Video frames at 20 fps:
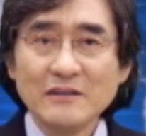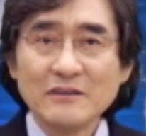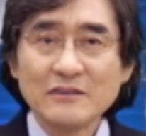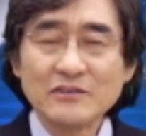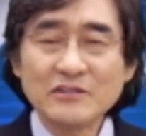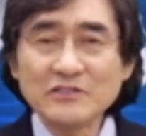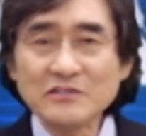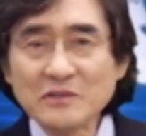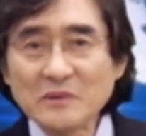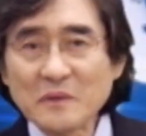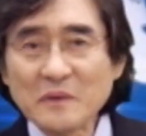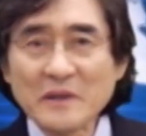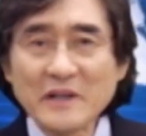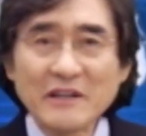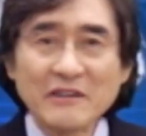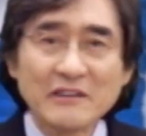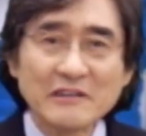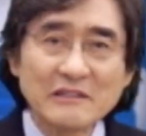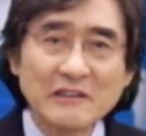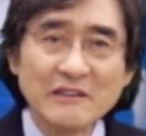
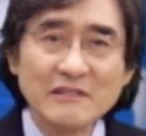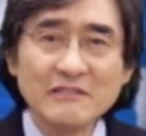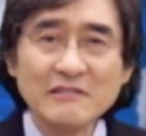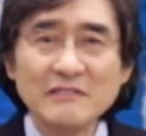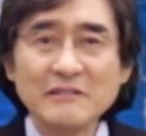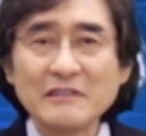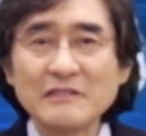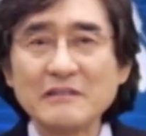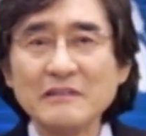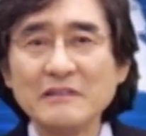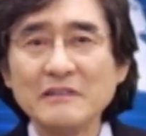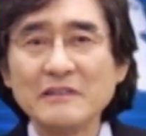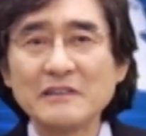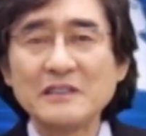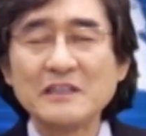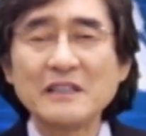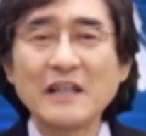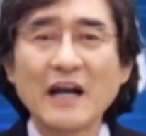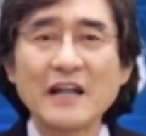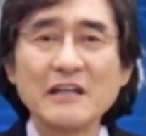스스로의 어떤 그
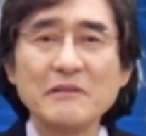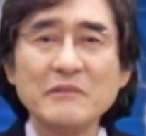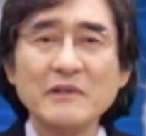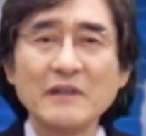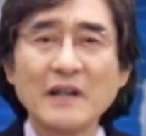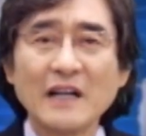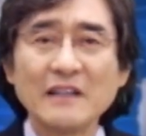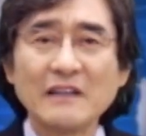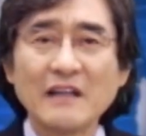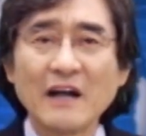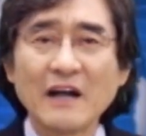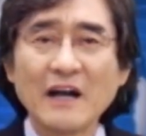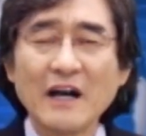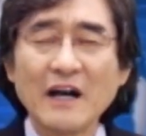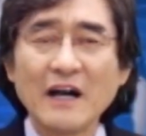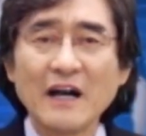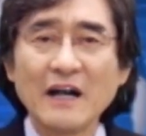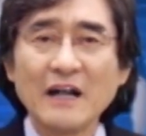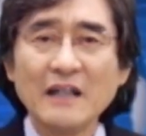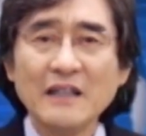기다림을
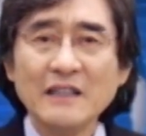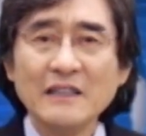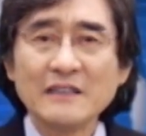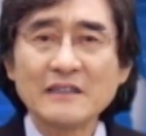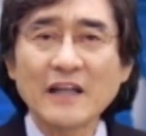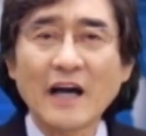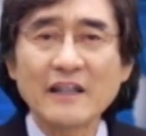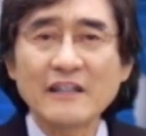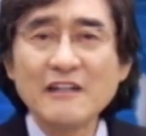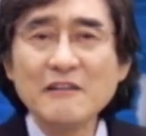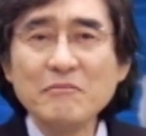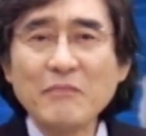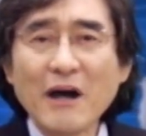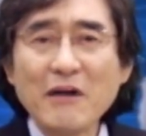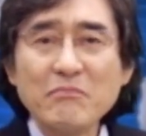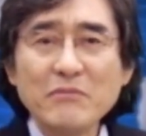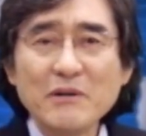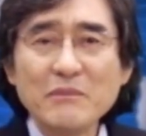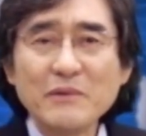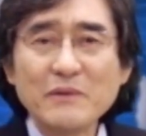갖다가 다른
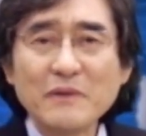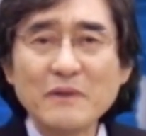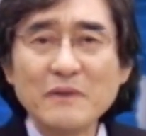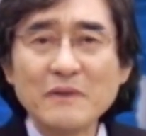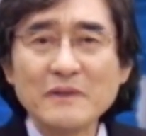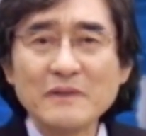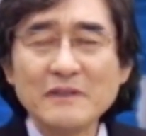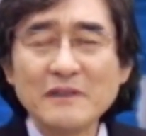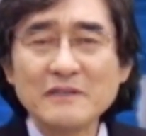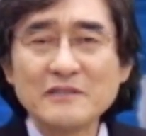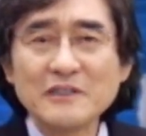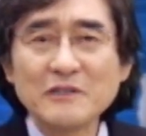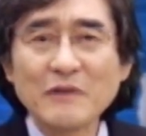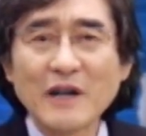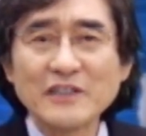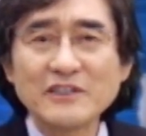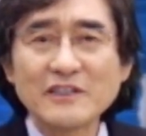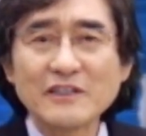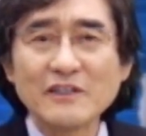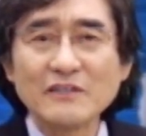방법으로 이
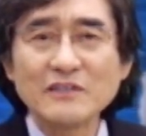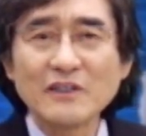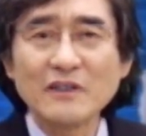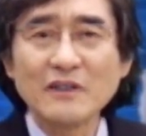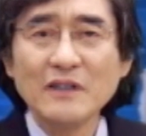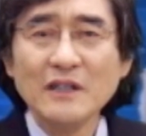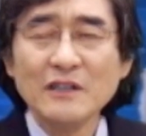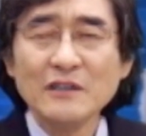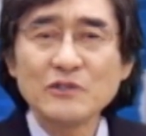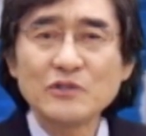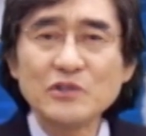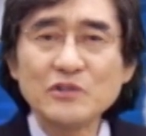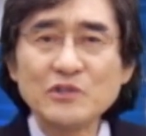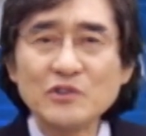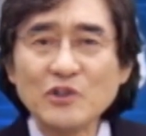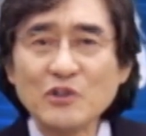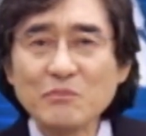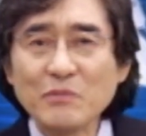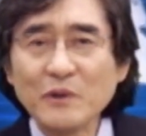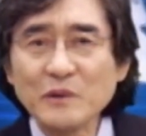승화시켜서
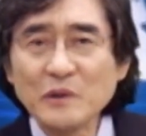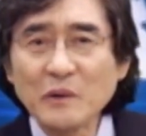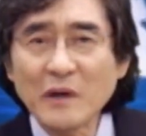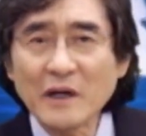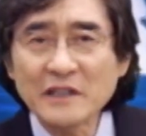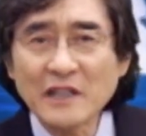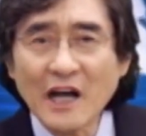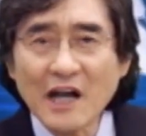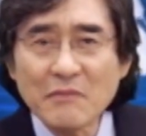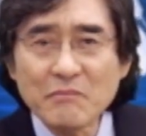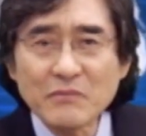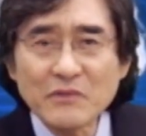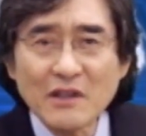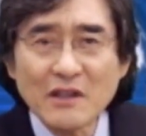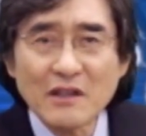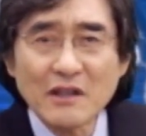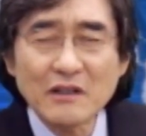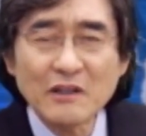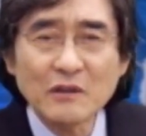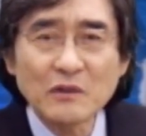스스로 모두가 다
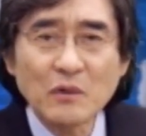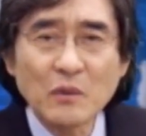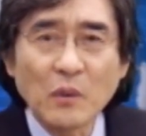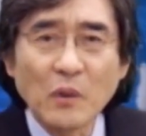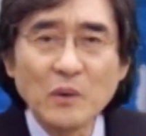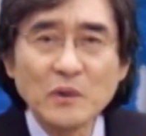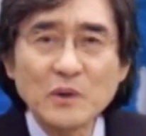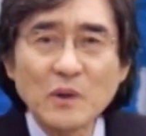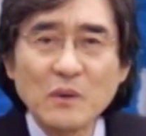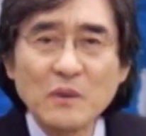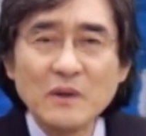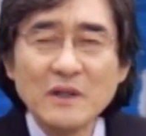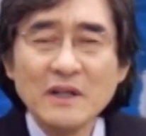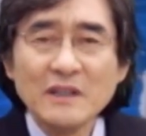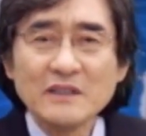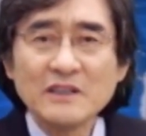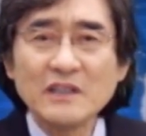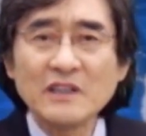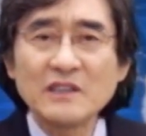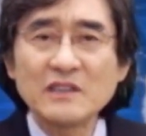함께 공동
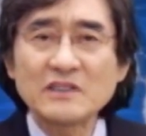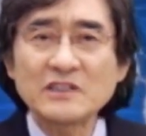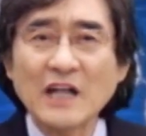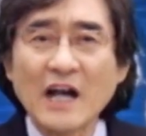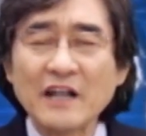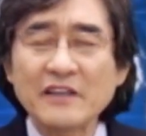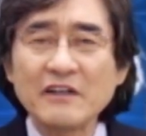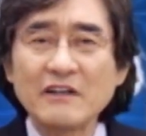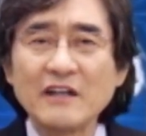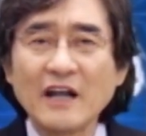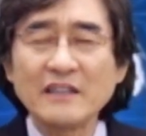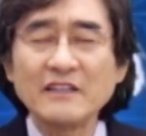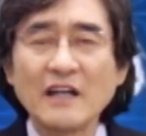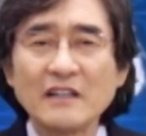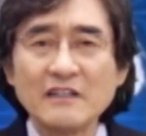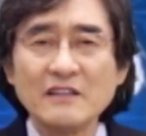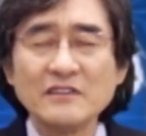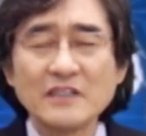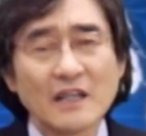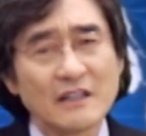이 자결을
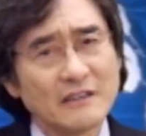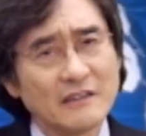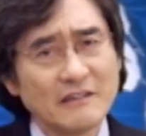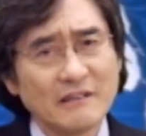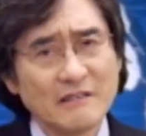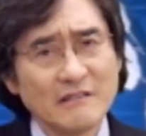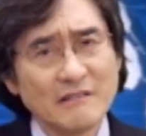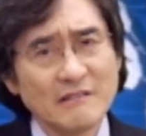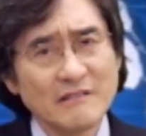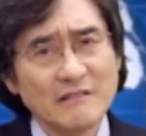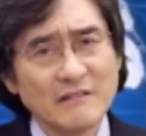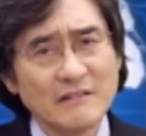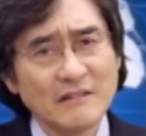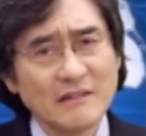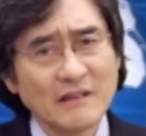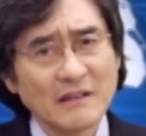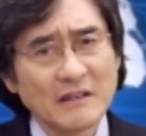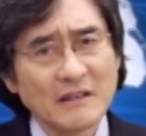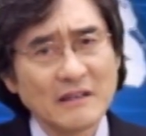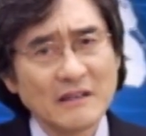한다든지 하는 이런
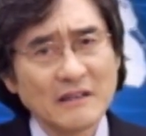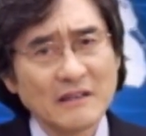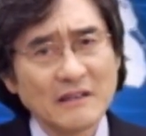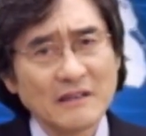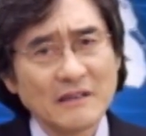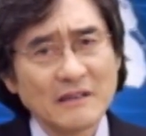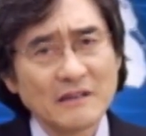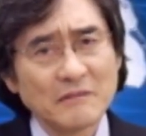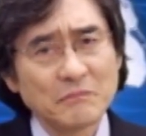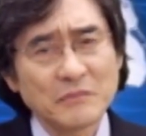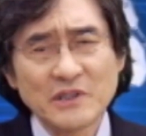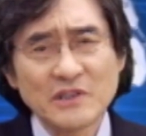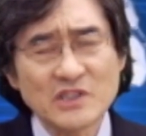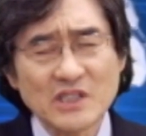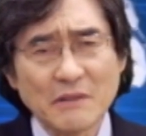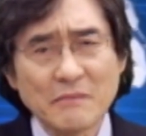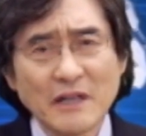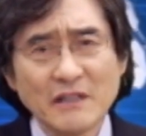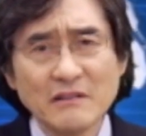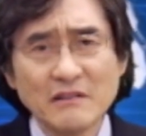
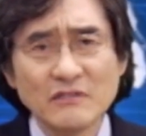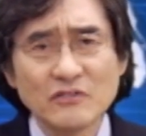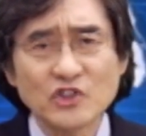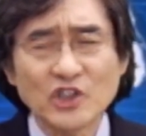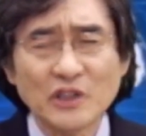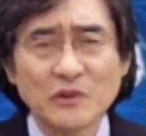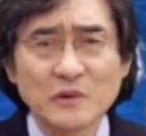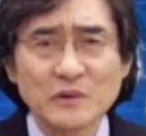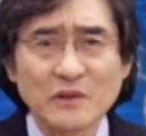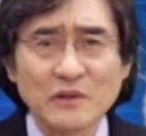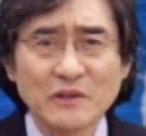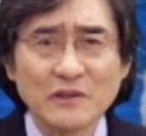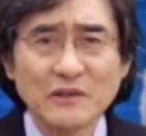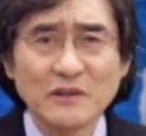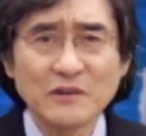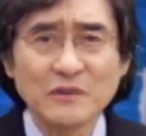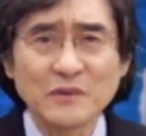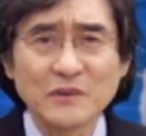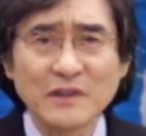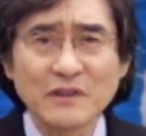비참한
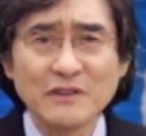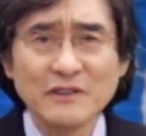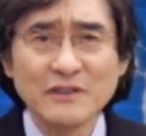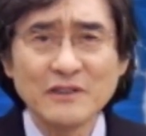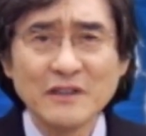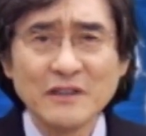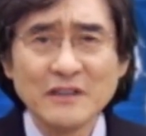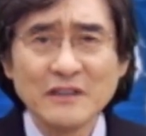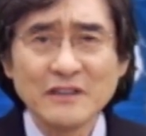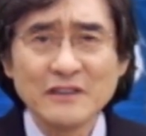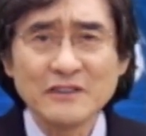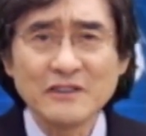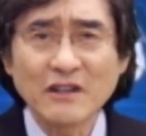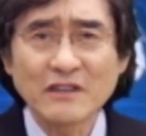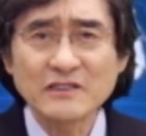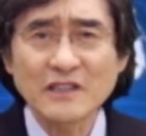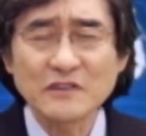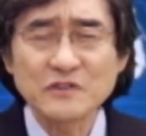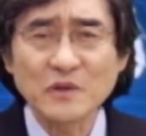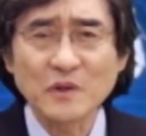최후들을 우리는
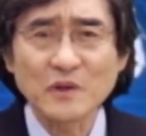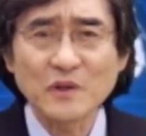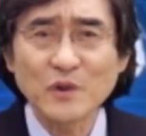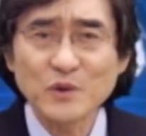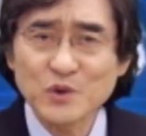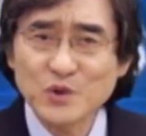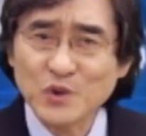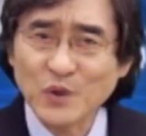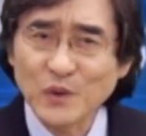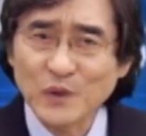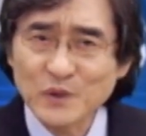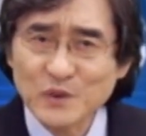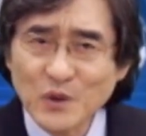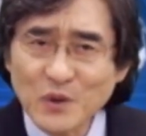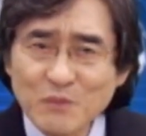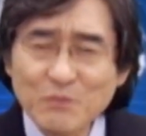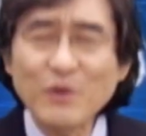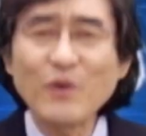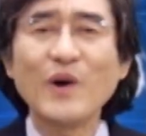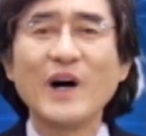역사 속에서
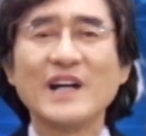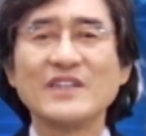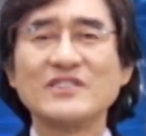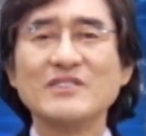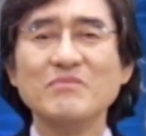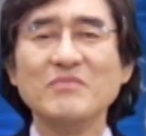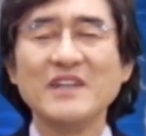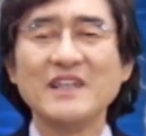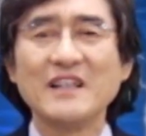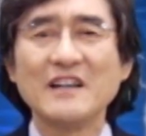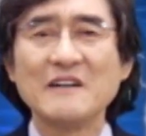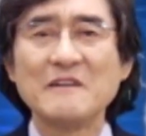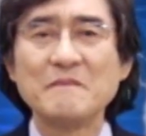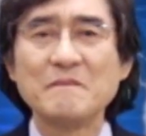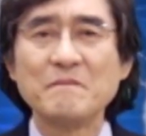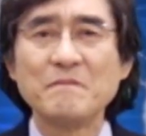종종 보았습니다.